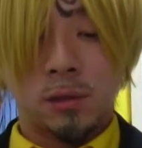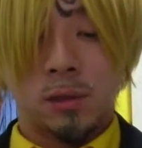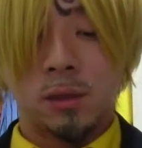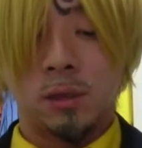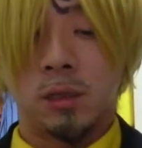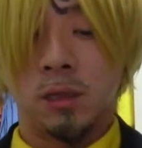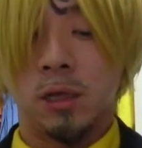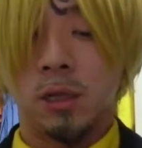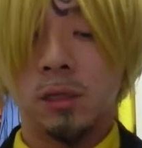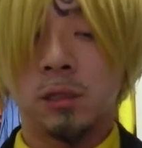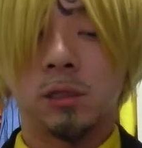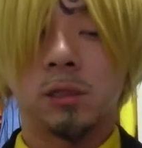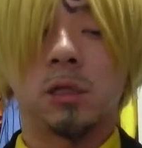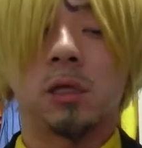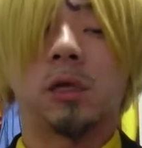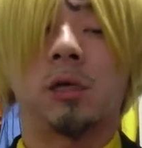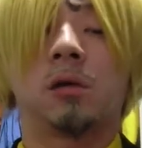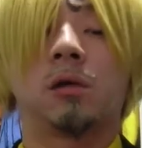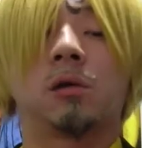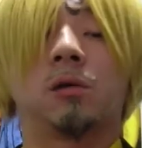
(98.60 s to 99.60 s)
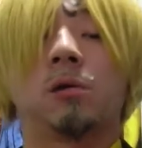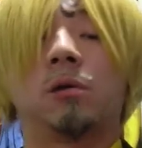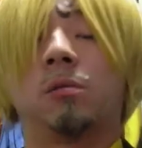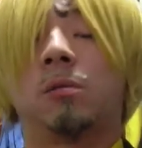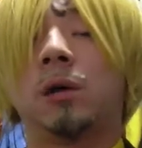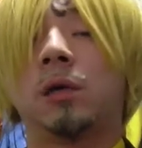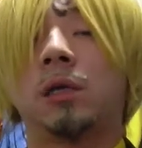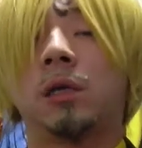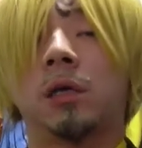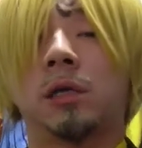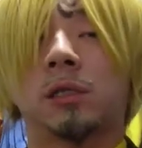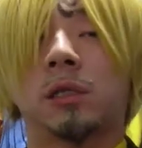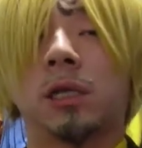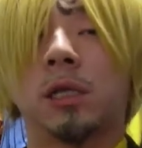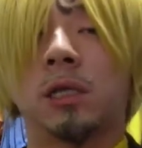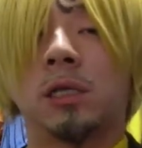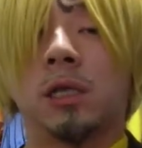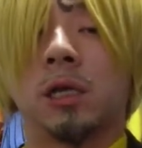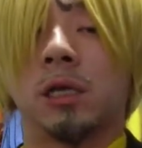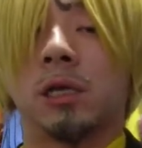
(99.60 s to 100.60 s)
なんだおまけが
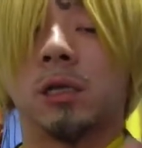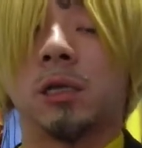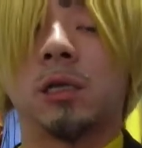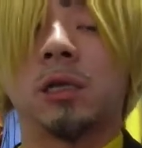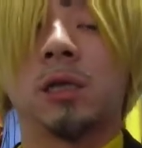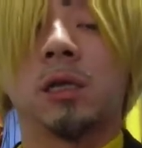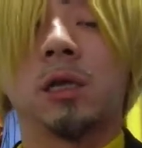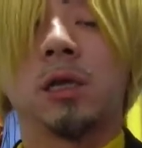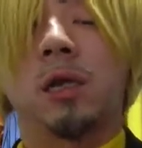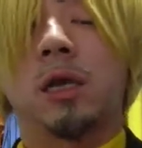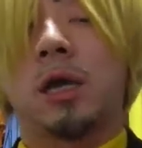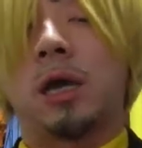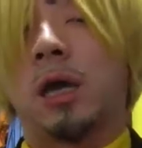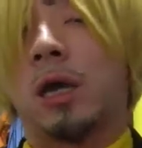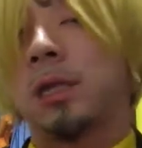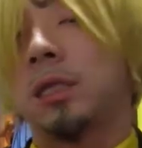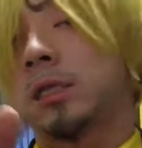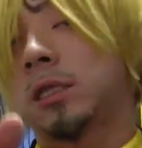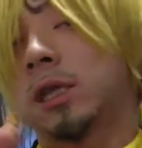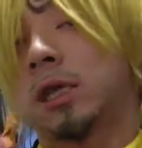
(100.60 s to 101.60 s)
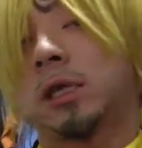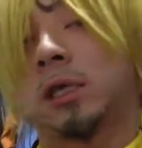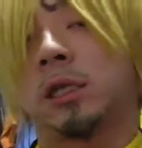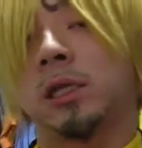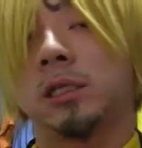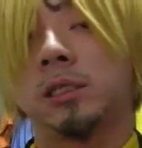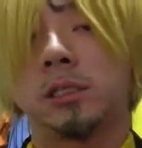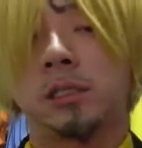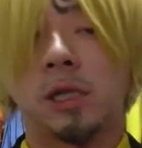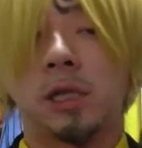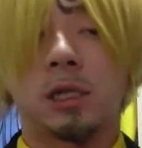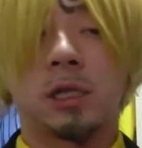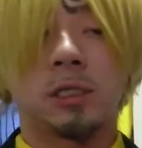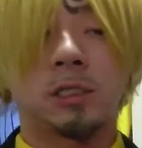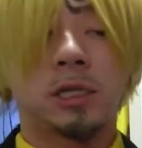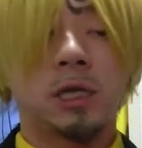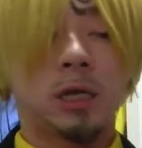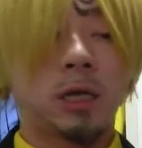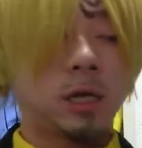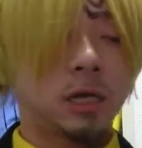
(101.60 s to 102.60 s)
足りないあんたケチだな
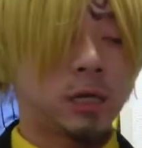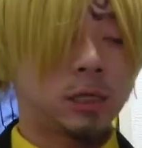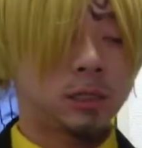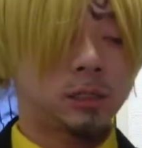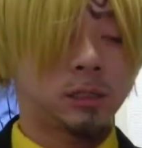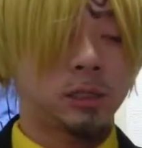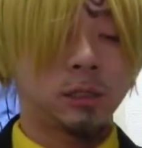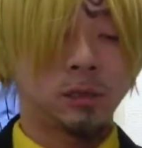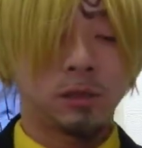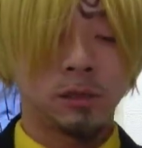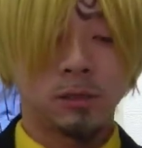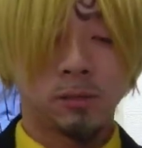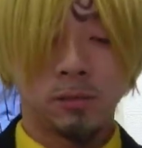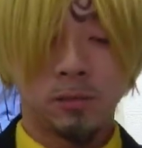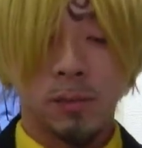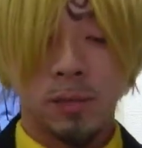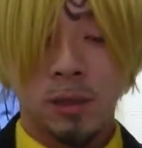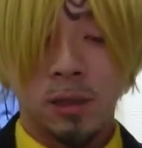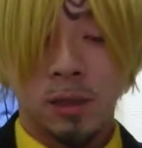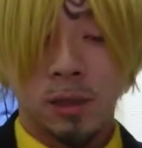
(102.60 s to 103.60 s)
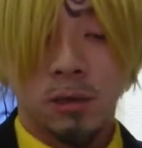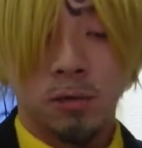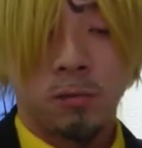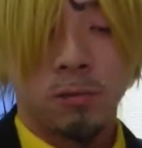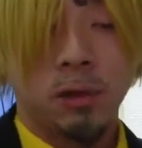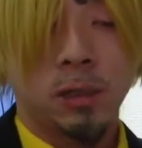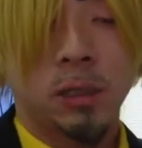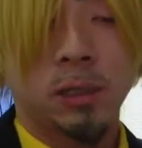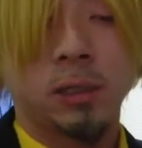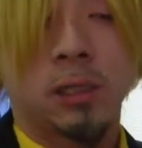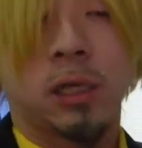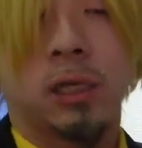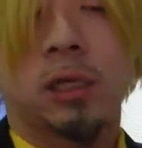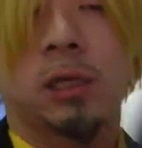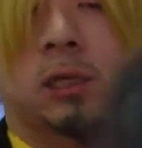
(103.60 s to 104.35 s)
ちゃっかりしてるわかった